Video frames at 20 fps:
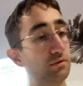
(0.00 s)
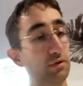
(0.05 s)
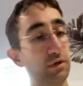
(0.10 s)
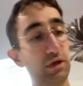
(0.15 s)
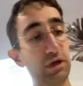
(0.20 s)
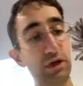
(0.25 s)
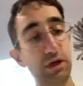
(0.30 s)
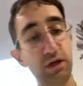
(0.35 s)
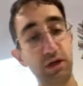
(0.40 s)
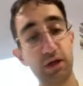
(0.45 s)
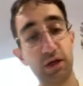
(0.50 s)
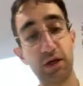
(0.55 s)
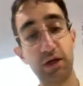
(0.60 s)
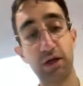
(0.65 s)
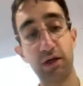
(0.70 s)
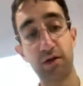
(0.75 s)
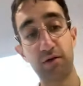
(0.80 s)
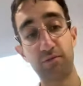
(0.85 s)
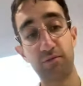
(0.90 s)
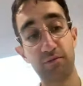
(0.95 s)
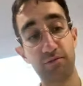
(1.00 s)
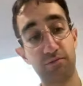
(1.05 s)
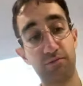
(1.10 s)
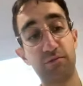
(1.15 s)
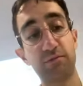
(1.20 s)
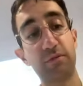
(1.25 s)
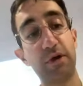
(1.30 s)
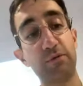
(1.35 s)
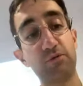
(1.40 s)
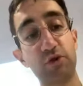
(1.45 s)
Y eh,
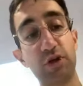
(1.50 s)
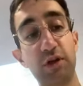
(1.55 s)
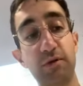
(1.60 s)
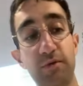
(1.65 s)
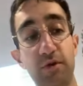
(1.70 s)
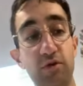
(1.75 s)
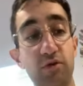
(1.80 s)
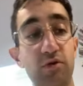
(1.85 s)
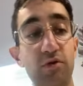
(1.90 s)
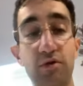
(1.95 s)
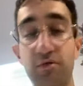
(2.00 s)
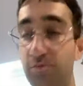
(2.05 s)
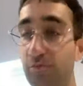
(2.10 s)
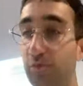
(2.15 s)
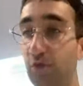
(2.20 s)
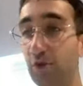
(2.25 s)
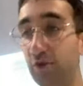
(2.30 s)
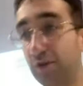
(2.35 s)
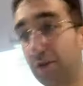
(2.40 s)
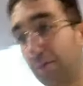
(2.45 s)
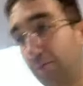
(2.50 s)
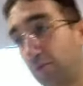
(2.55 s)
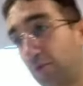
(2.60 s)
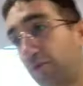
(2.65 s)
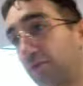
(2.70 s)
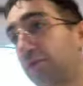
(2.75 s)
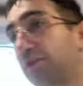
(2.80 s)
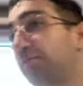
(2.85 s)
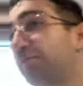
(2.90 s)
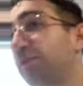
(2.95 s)
vamos a ir viéndolo poquito a
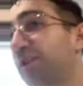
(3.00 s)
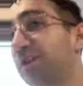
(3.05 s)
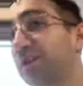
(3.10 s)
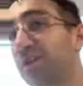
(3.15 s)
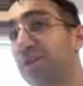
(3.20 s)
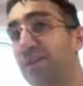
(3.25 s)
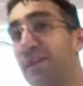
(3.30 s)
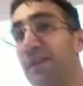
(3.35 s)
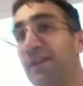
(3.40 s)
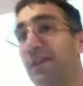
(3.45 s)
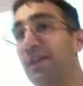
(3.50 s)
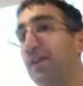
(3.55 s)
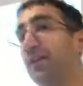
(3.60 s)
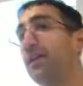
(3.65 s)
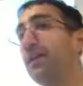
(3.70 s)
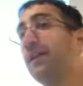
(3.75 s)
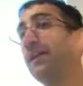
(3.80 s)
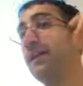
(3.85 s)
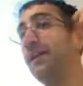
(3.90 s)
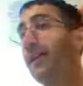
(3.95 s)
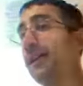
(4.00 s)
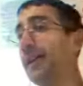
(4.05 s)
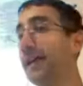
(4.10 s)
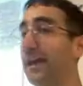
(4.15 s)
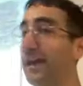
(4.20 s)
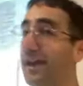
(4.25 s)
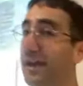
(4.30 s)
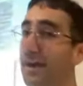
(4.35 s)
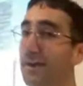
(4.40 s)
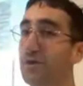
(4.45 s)
poco y sin prisa.
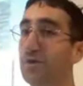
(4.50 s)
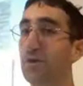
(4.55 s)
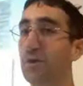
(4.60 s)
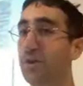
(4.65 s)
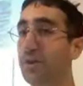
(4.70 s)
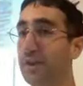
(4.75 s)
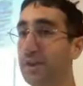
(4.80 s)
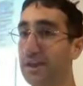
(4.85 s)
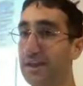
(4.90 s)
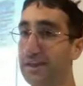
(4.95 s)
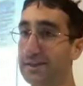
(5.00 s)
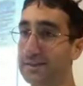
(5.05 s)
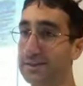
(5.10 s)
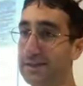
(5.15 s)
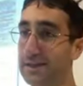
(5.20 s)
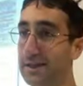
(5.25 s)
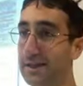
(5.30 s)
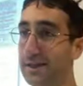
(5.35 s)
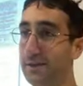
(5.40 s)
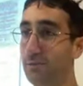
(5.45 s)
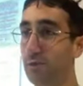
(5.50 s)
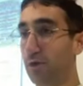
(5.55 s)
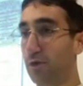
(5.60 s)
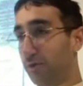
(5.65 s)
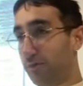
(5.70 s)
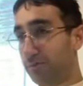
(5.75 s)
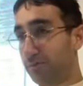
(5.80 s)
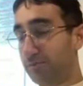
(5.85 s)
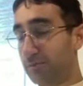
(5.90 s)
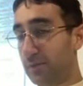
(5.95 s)
Entonces, eh,
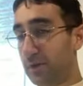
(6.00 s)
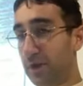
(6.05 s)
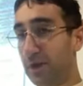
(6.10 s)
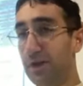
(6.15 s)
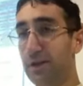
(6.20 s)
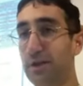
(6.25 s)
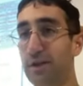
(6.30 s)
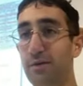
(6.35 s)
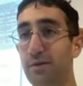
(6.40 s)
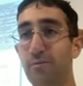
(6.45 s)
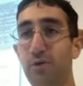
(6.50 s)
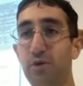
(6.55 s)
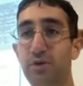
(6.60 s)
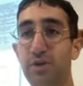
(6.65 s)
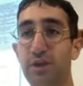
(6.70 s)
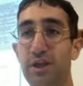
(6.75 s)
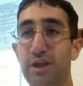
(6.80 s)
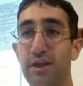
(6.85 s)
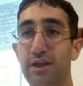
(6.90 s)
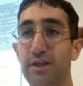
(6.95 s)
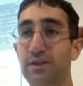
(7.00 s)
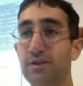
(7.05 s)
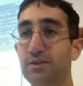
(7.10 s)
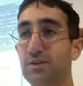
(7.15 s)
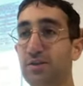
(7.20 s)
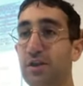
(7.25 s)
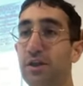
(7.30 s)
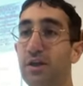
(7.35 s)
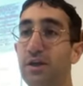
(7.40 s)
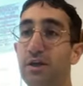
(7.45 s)
bueno, Guillermo Tell es,
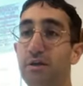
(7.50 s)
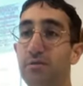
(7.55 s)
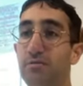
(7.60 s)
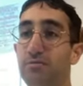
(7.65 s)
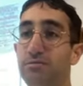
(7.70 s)
eh,